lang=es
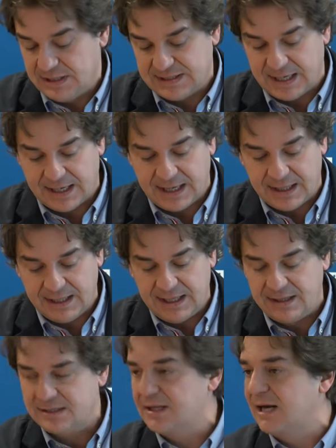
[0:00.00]
esta
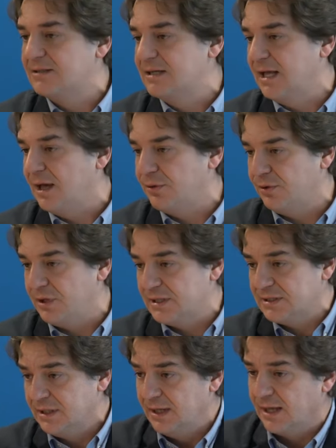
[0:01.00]
alcaldía y desde las
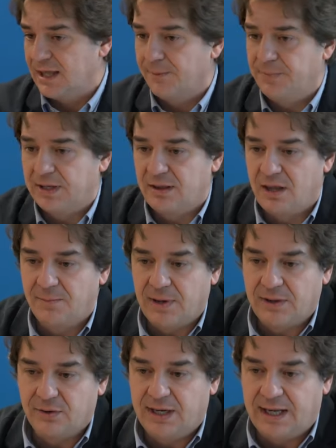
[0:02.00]
delegaciones que han
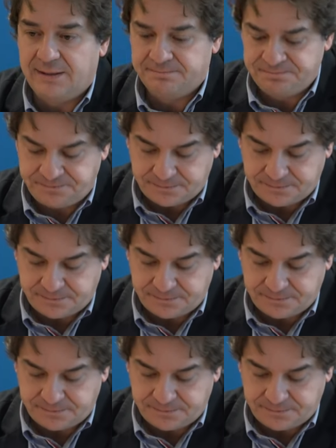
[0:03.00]
participado en la